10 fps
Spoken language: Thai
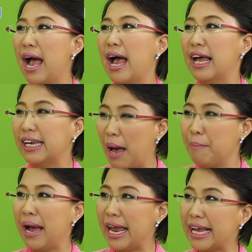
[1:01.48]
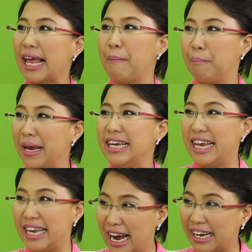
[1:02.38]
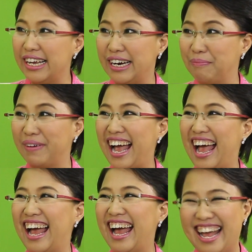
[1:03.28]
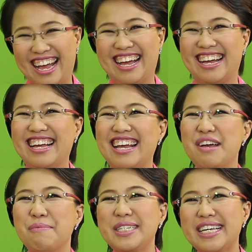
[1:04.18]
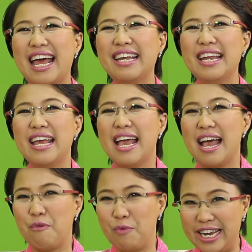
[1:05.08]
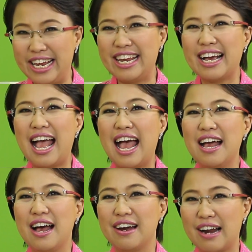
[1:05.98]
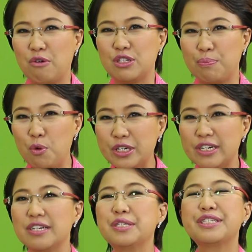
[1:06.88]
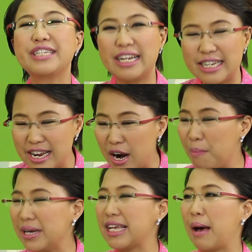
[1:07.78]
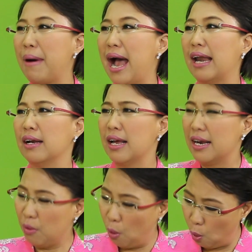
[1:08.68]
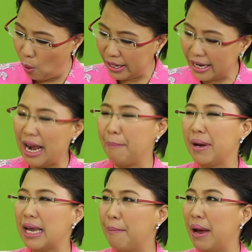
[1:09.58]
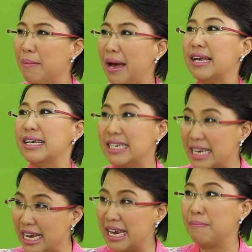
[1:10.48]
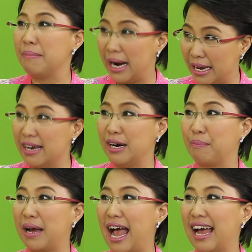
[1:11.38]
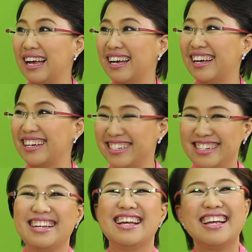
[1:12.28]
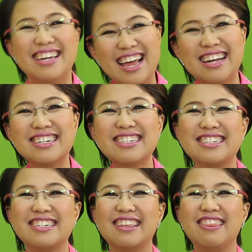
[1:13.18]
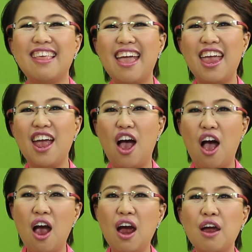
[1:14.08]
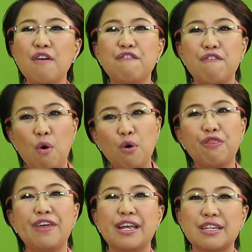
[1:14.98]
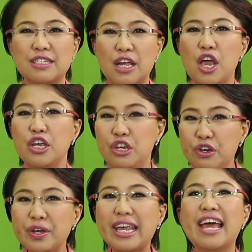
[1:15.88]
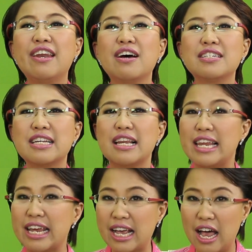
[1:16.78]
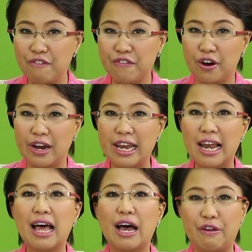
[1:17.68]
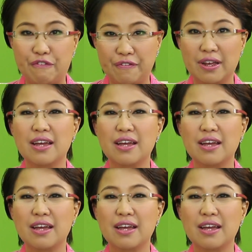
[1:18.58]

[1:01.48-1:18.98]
ว่าทำให้กลับมาดีดังเดิมค่ะเพราะฉะนั้นวันนี้นะคะเราจะพูดถึงสิ่งที่เราไม่สามารถหวนกลับมาทำให้มันดีเหมือนเดิมค่ะครับนั่นก็คือ there are four things you cannot recover in life